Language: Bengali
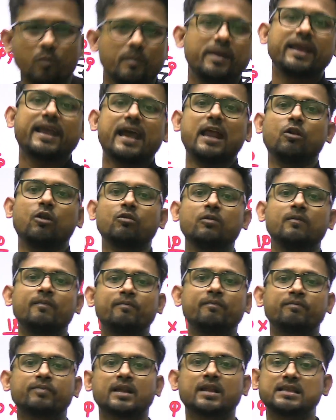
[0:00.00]
কমে গেল
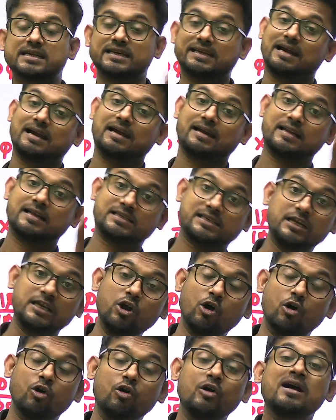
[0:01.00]
যে টাকাটা
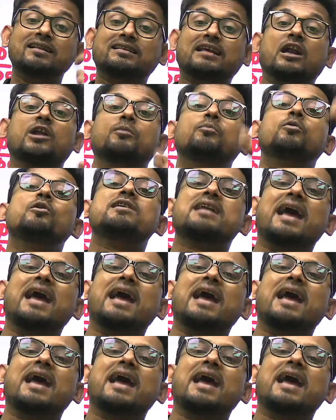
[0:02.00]
ছিল তার উপর